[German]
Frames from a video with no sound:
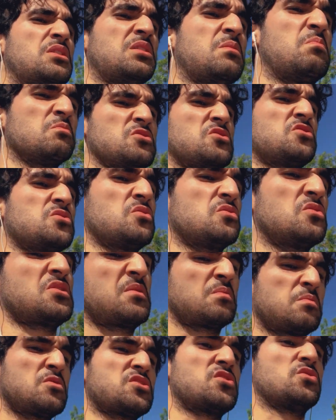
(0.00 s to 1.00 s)
ich muss so und
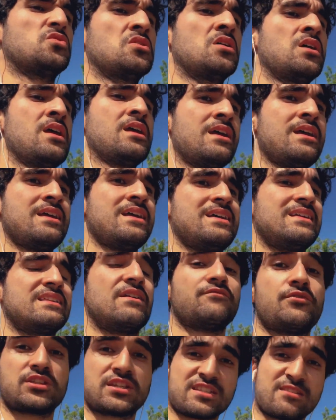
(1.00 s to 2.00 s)
ich muss so,
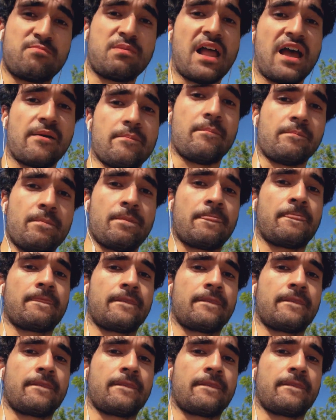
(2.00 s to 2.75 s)
dann wird das bleiben.